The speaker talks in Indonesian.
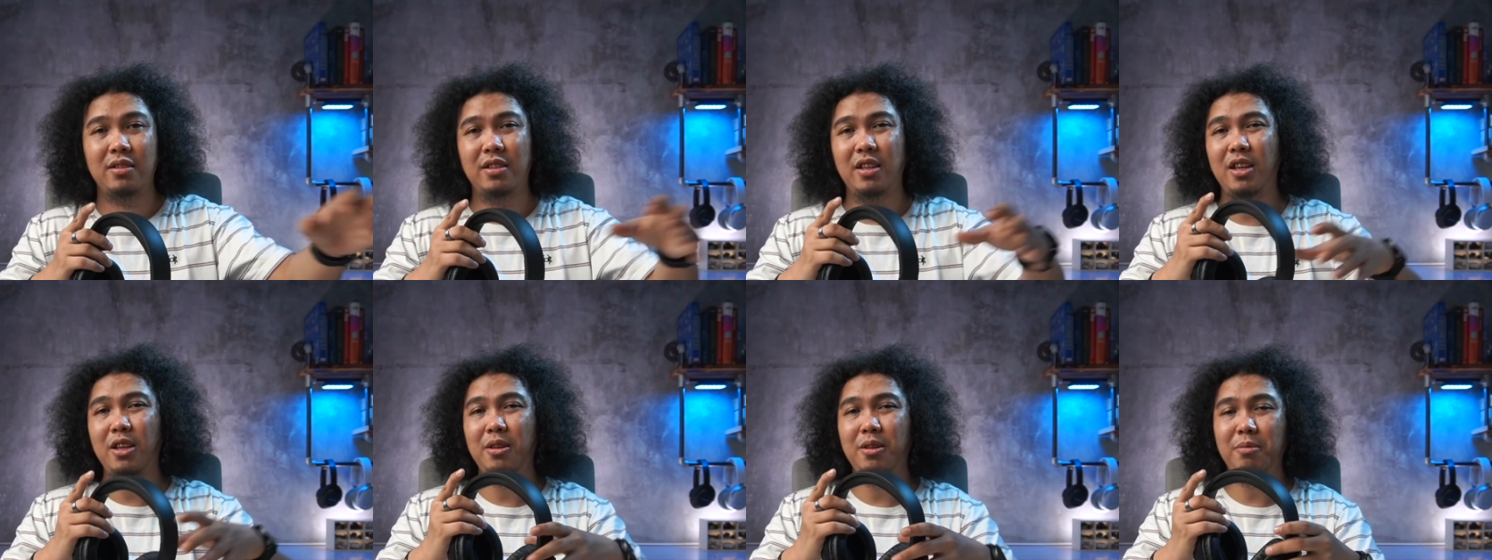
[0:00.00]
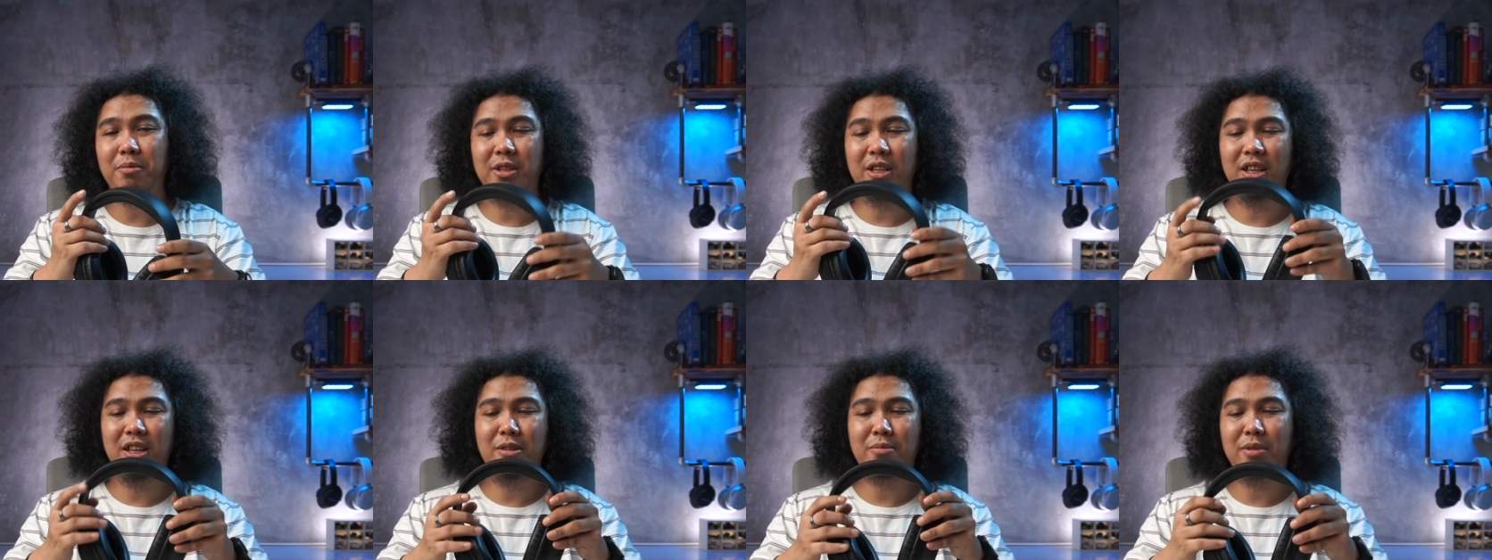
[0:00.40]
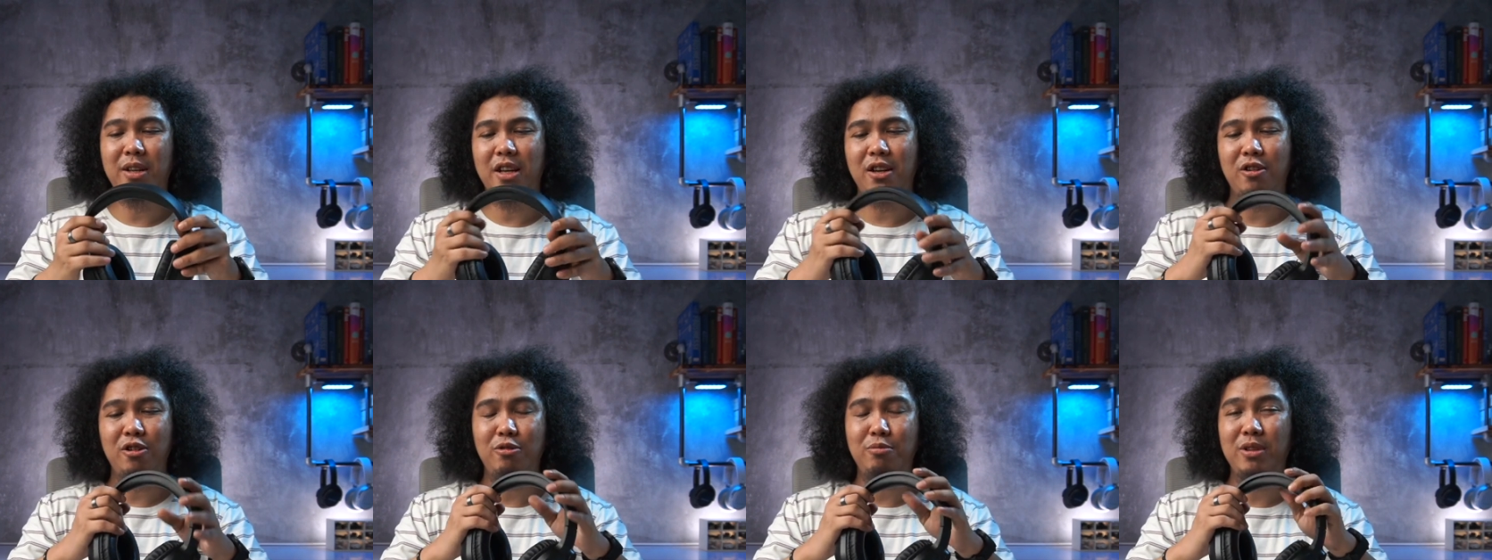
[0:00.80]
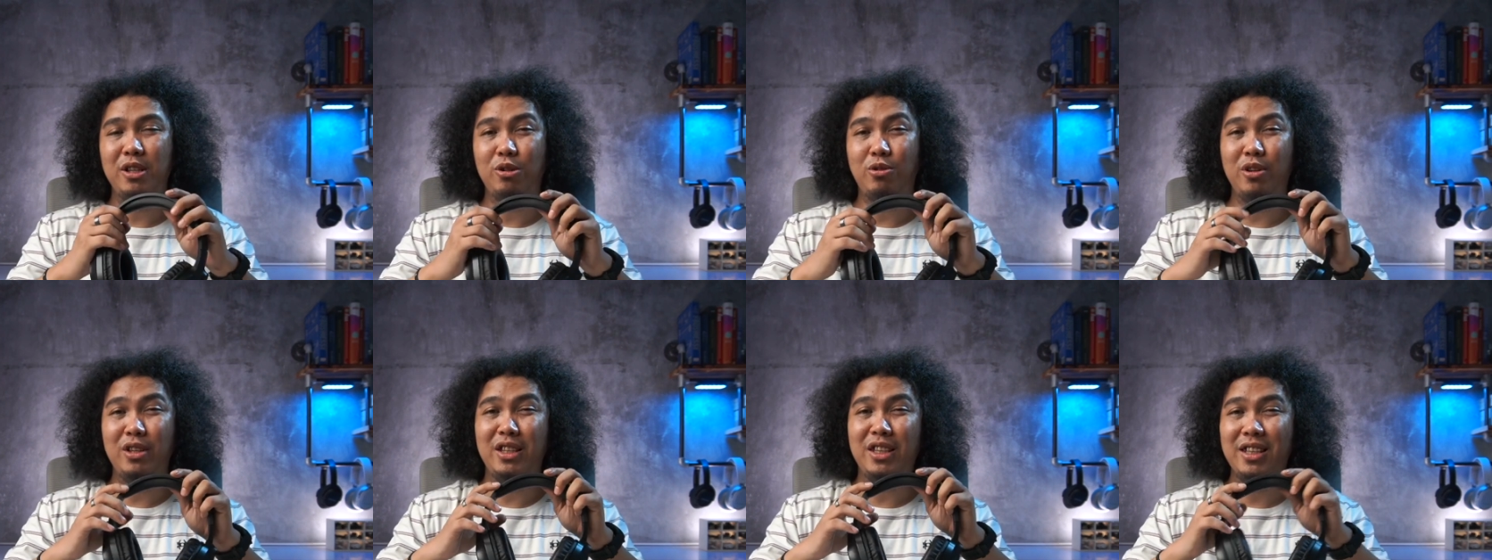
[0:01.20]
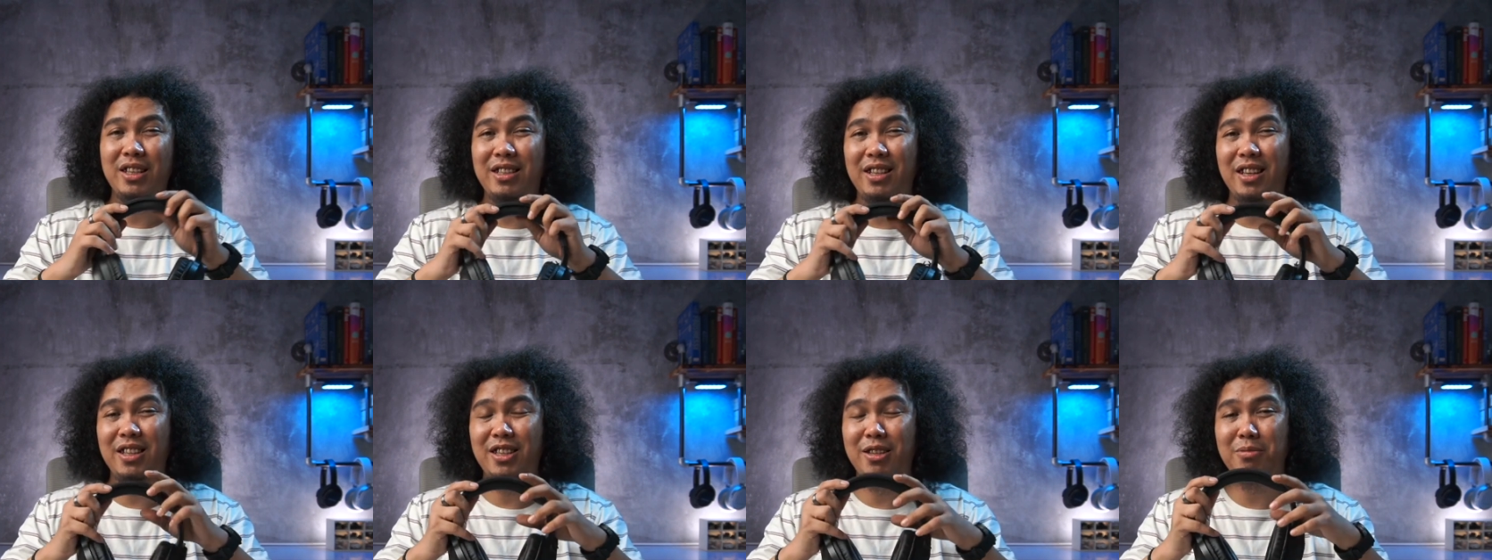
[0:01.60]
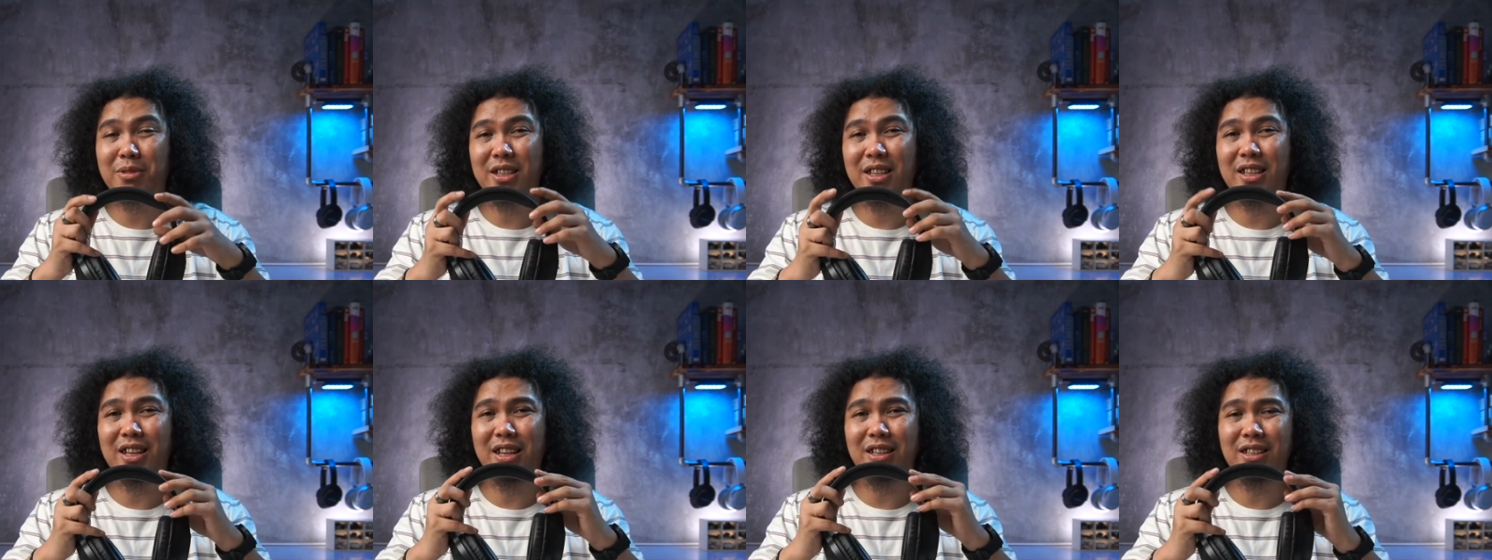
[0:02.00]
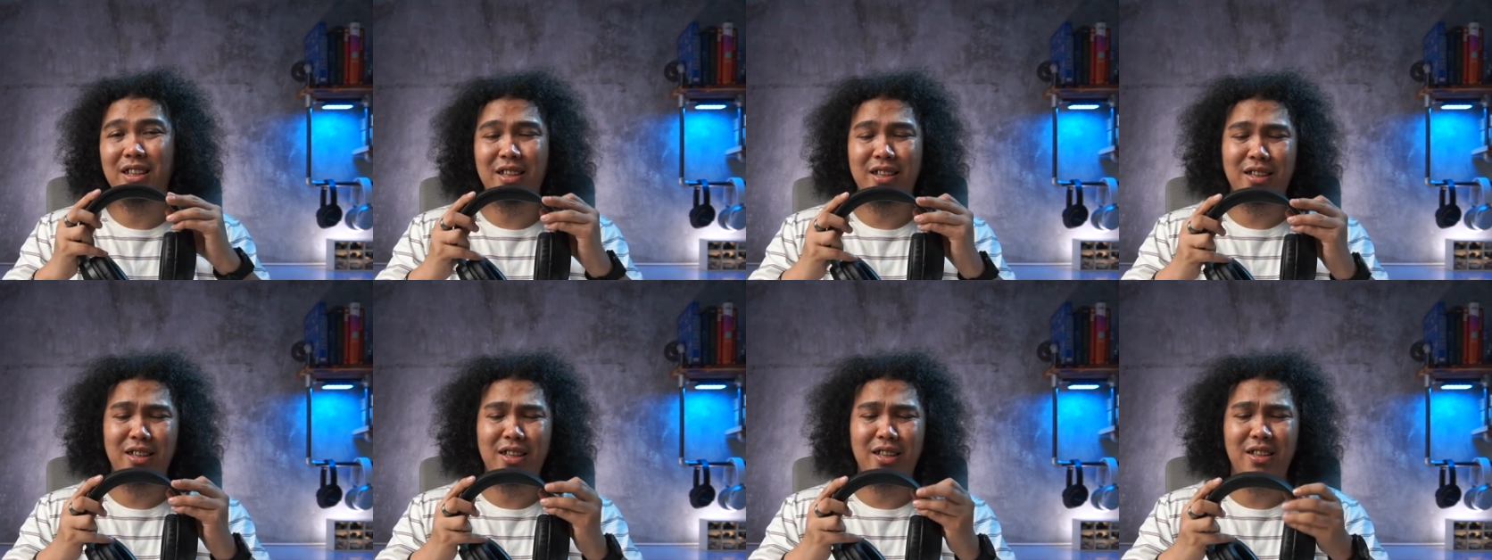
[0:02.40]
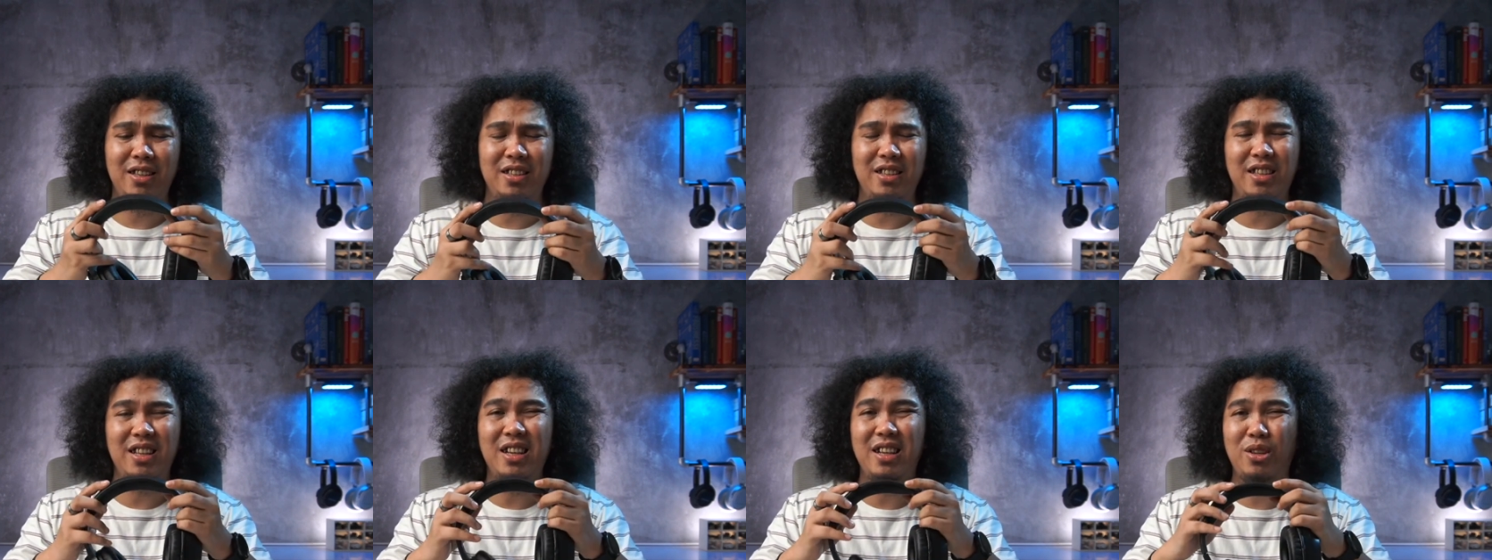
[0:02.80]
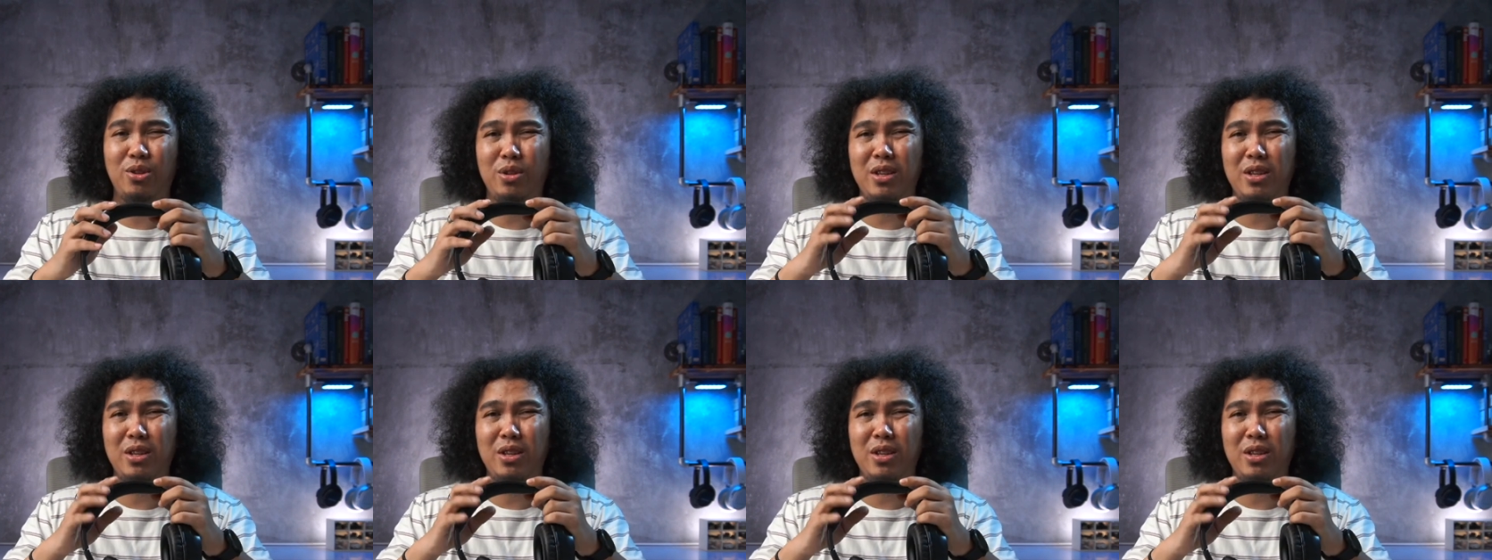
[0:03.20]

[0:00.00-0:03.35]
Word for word: jadi bisa dibilang kalau build quality-nya saya sih masih ngerasa ini ya